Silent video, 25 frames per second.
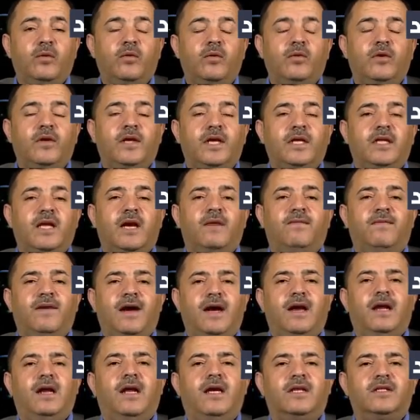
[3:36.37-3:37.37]
نريد
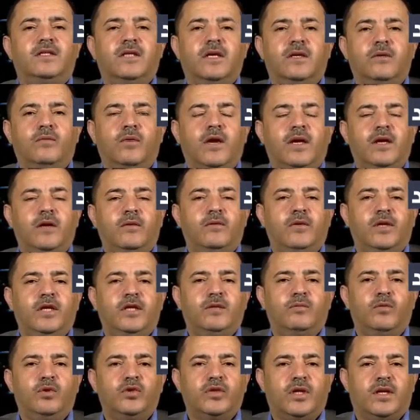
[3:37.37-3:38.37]
افعال حسن ولا
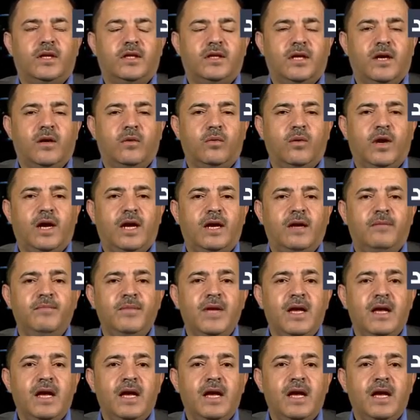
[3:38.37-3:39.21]
نريد مجرد اقوال